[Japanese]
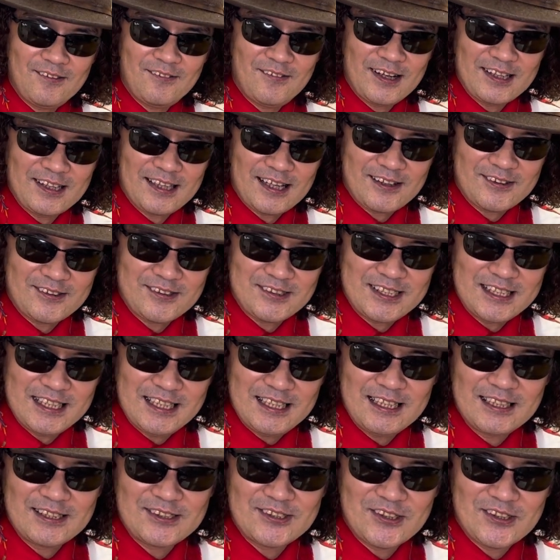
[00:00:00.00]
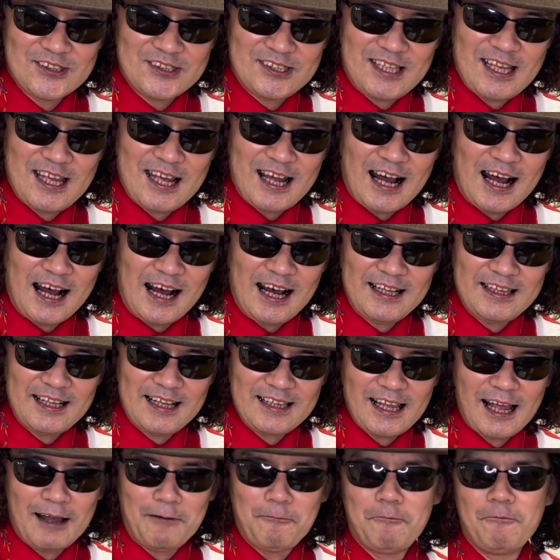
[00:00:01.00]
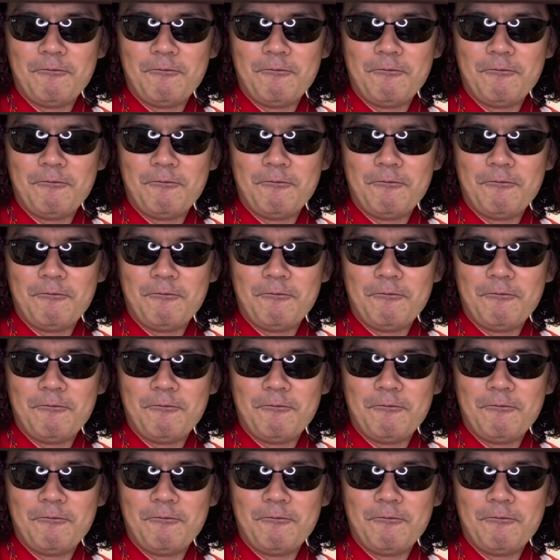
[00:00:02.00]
私、そしてあなた。